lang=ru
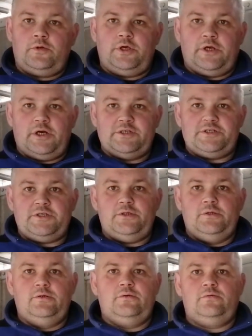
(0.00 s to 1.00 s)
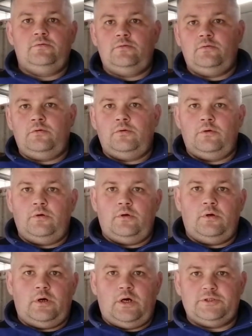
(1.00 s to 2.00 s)
керосин,
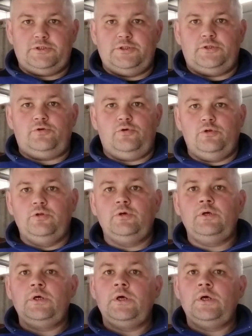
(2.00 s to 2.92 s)
ацетон,